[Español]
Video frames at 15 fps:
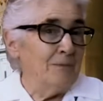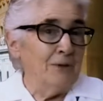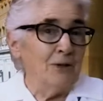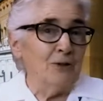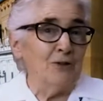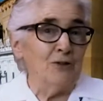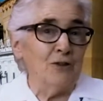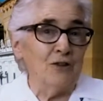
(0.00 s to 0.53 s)

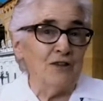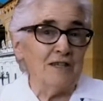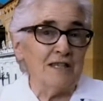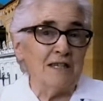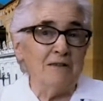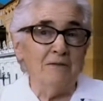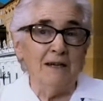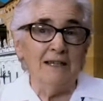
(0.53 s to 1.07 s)
pero
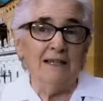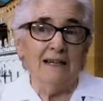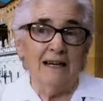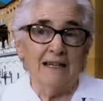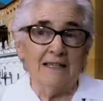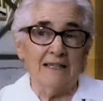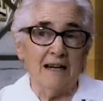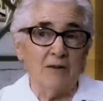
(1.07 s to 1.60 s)
entonces iban
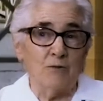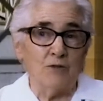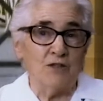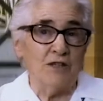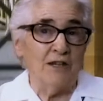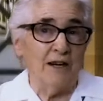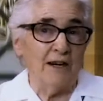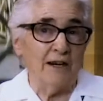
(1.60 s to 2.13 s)
las
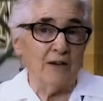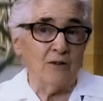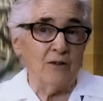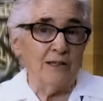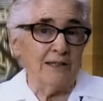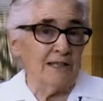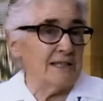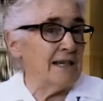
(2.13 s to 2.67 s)
agustinas
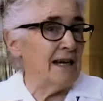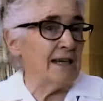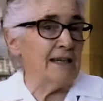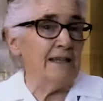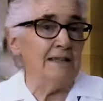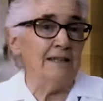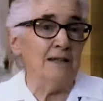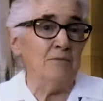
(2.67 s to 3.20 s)
recoletas en
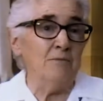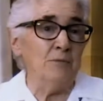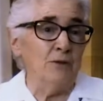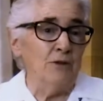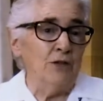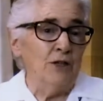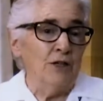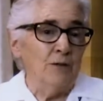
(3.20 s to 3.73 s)
aquel
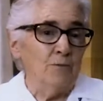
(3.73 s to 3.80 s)
tiempo,